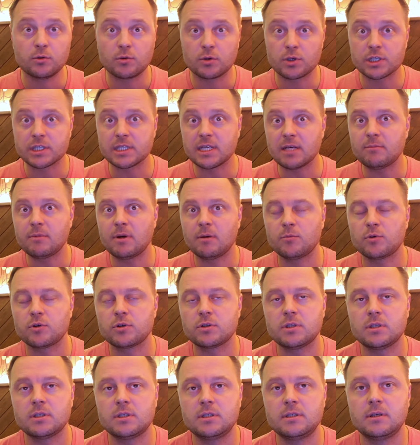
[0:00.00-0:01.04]
То же самое
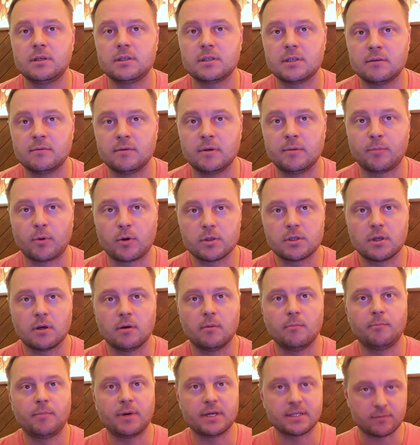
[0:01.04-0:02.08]
можете сделать вы. Просто
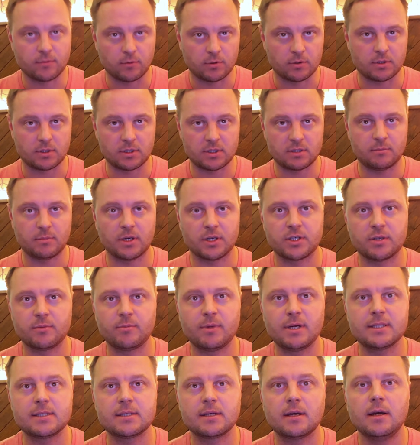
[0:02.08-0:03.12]
позволите себе
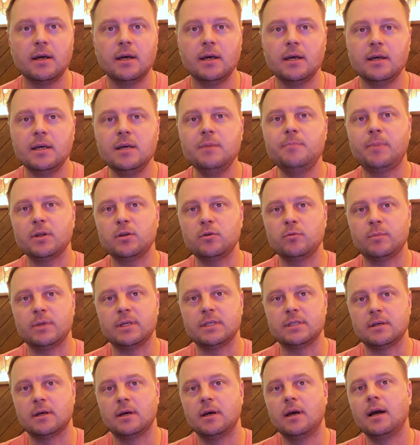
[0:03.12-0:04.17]
ошибаться и
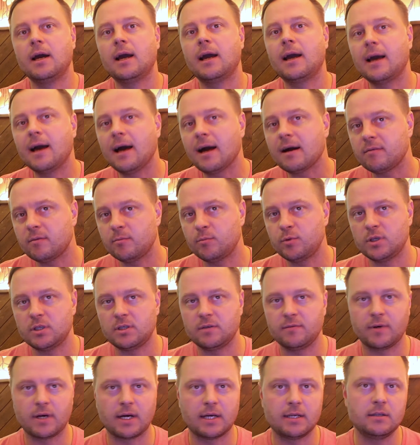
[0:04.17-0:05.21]
подумайте, как вы
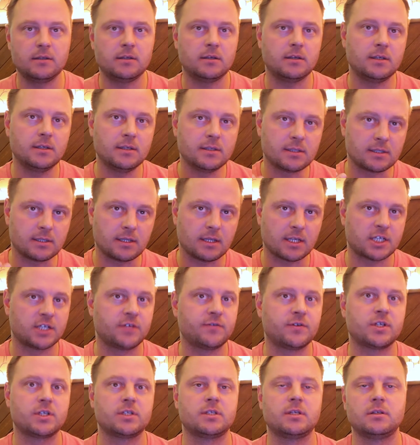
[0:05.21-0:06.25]
будете выходить из
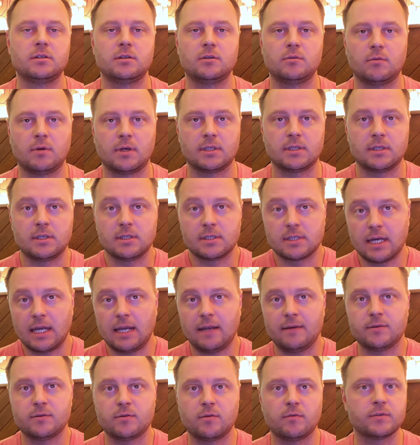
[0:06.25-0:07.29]
сложившейся ситуации.
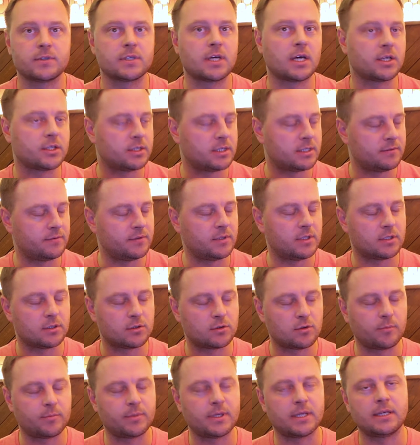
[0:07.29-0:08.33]
Скорее всего, вы скажете, извините,
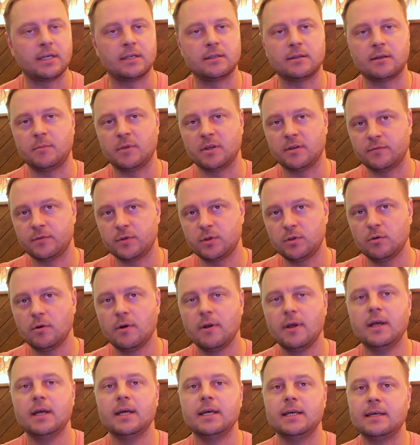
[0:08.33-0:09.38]
стоп, я не это имел в виду,
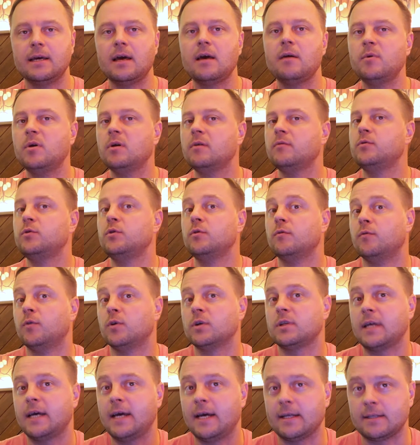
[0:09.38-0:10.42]
я имел в виду
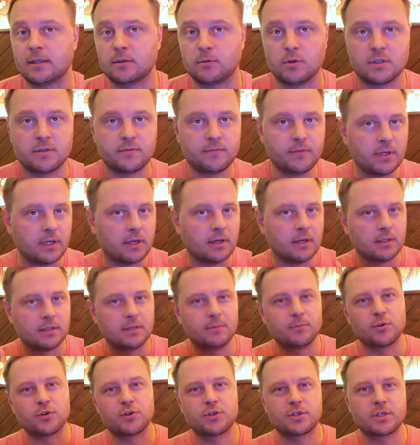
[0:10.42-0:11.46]
вот это. То есть вы
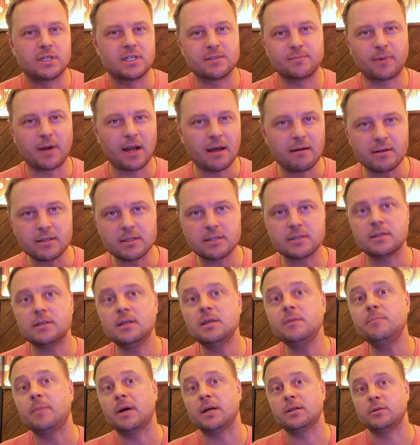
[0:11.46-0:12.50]
немножечко исправитесь
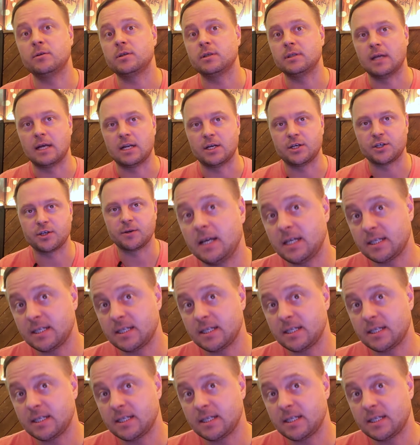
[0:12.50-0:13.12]
и пойдете дальше.